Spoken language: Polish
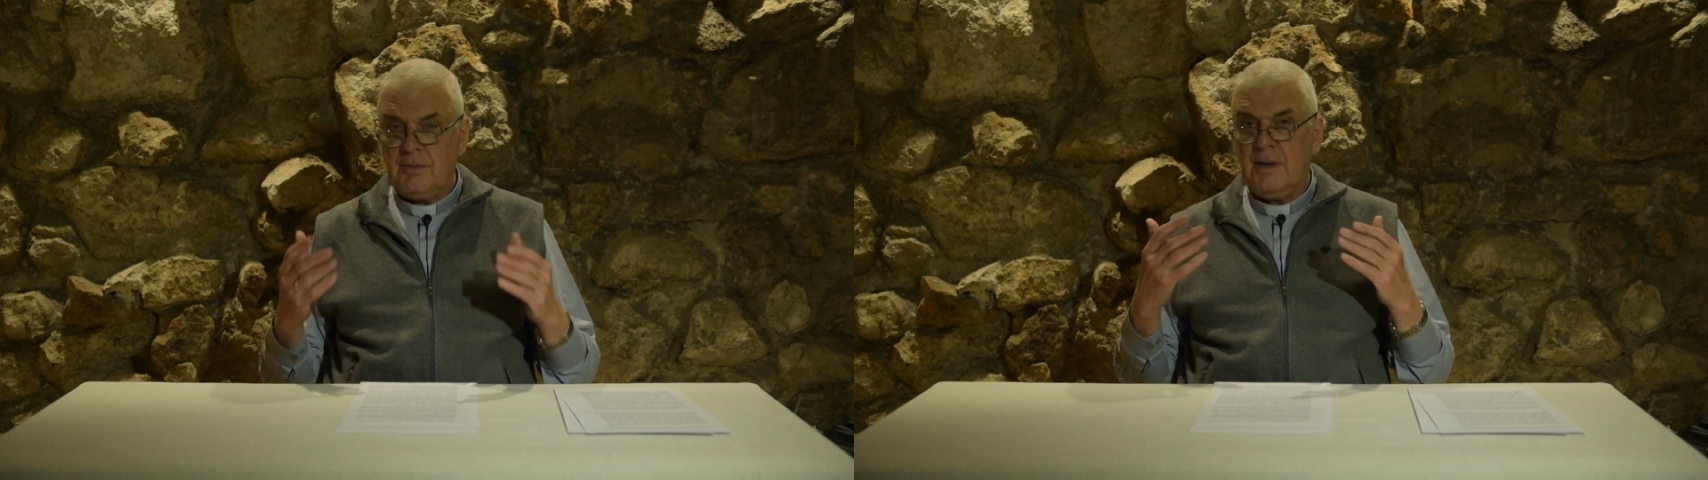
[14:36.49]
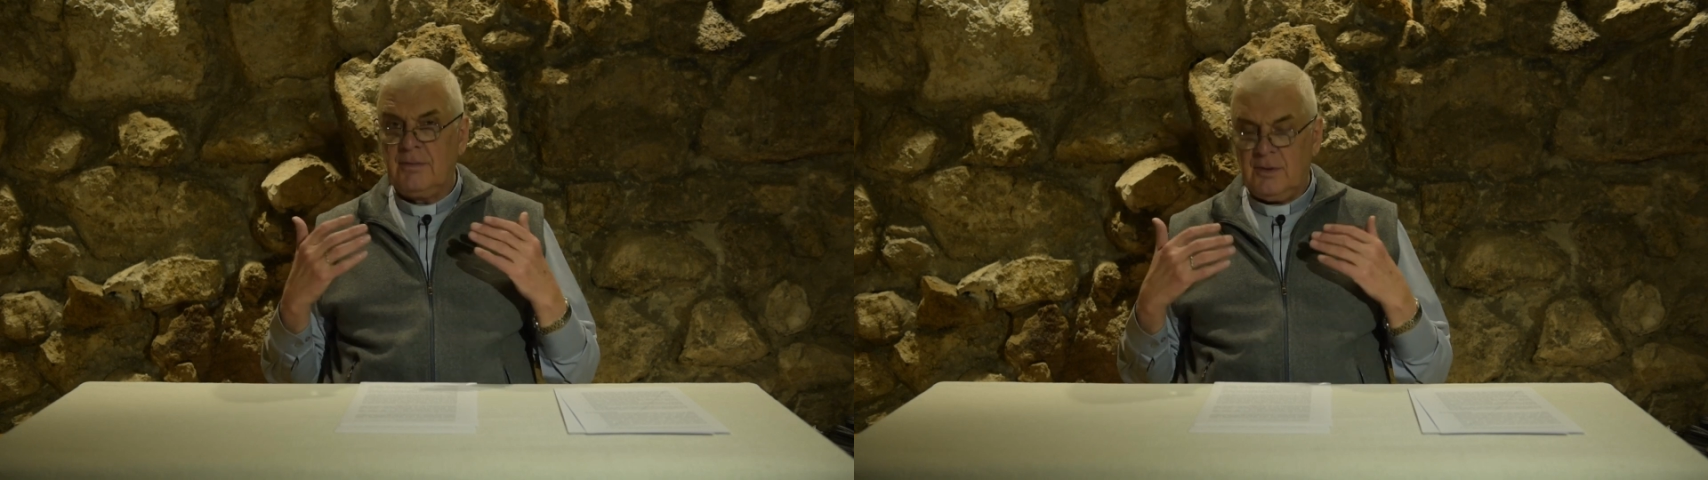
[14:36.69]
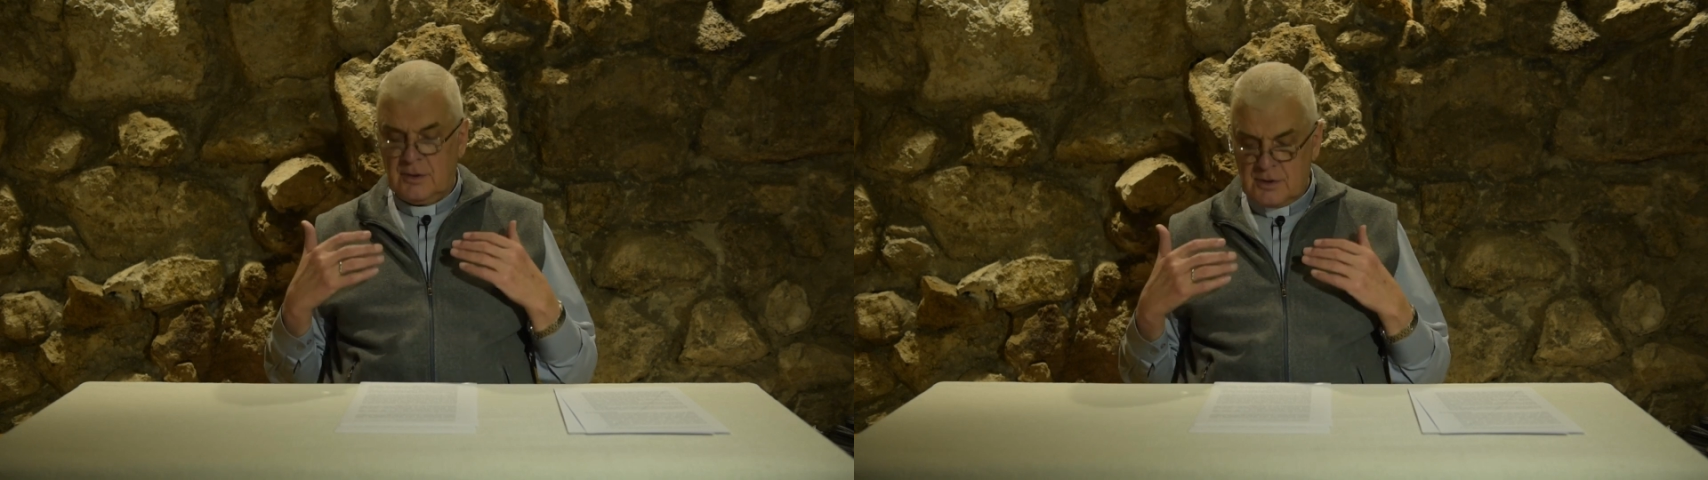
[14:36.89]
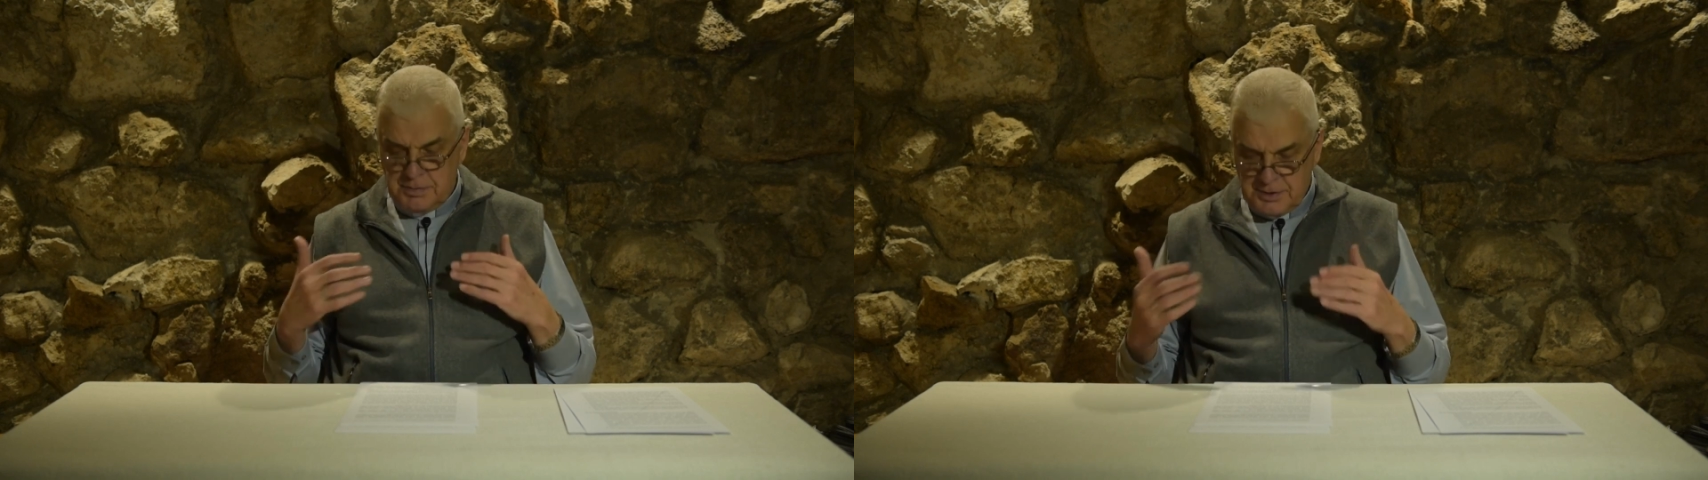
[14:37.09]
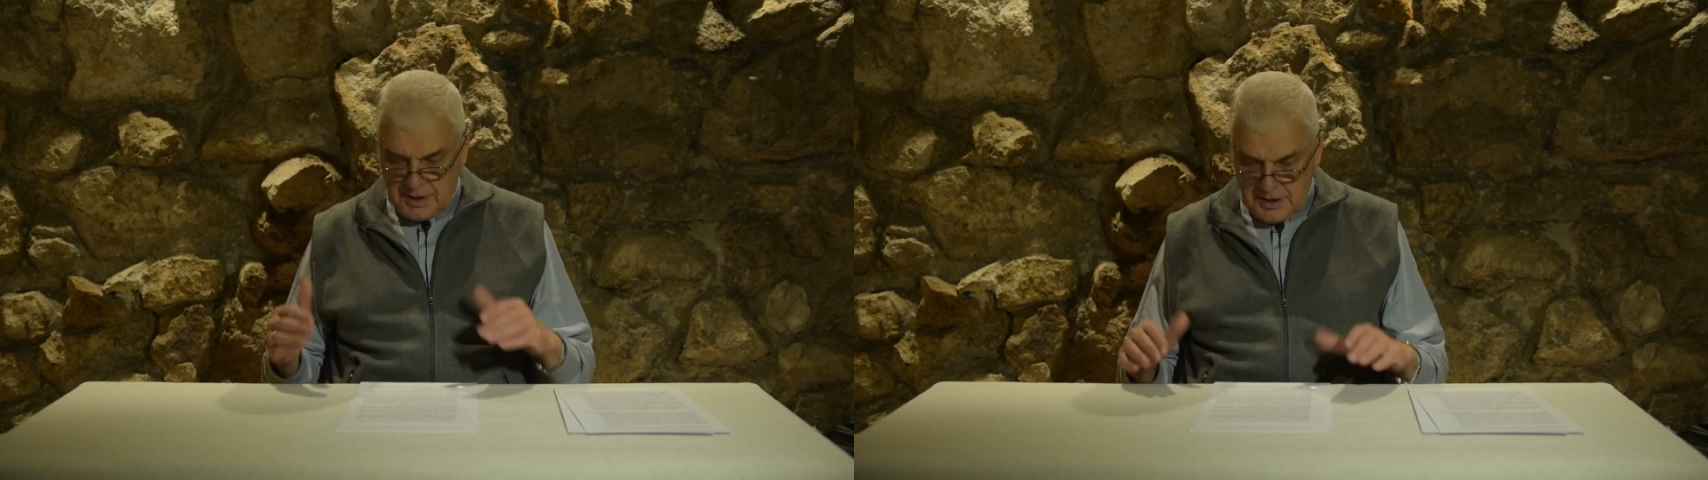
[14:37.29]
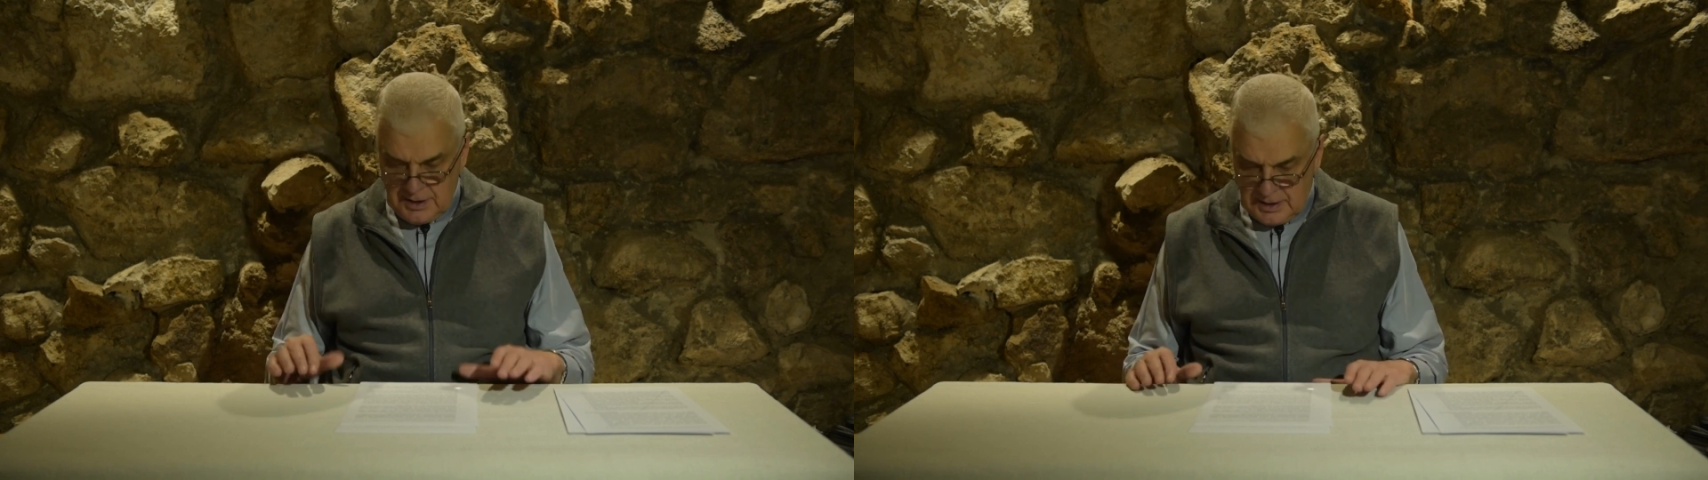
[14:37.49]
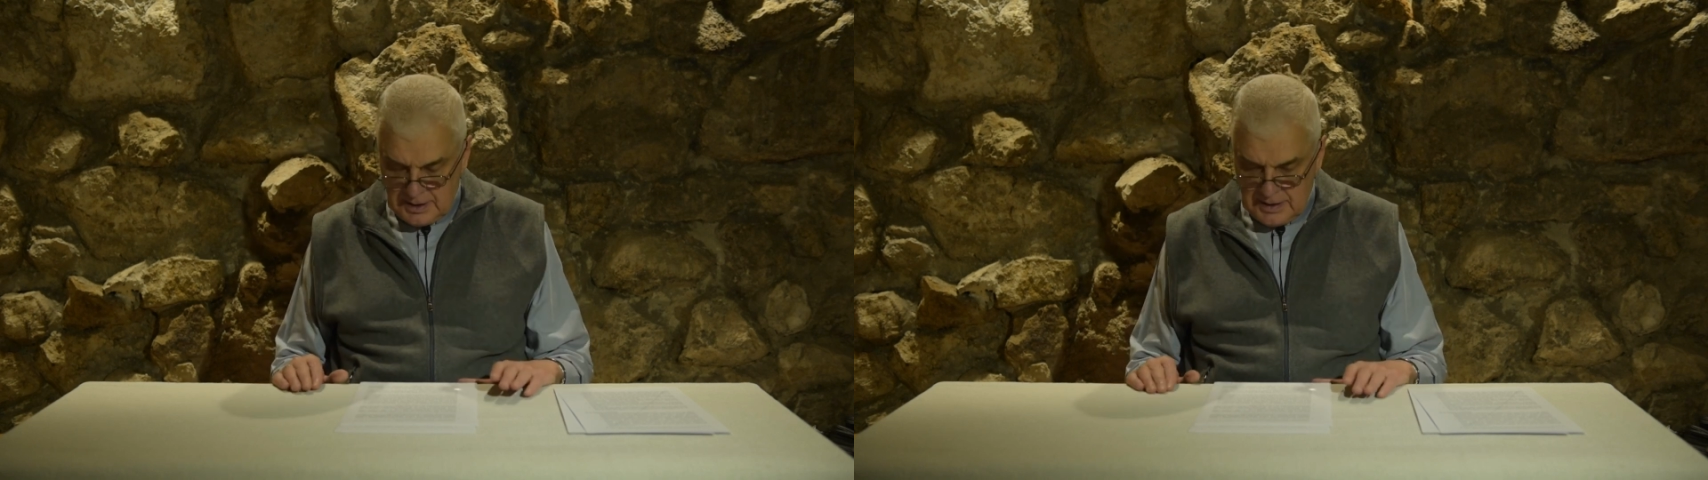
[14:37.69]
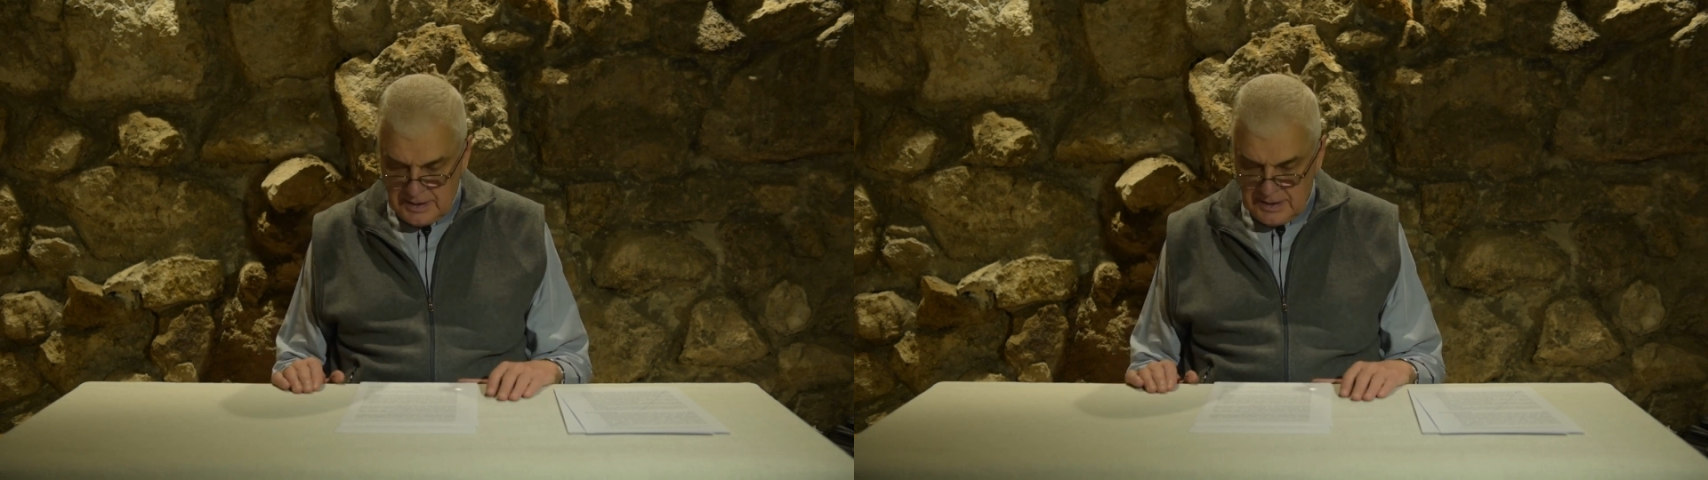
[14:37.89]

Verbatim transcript: wewnątrz przenika.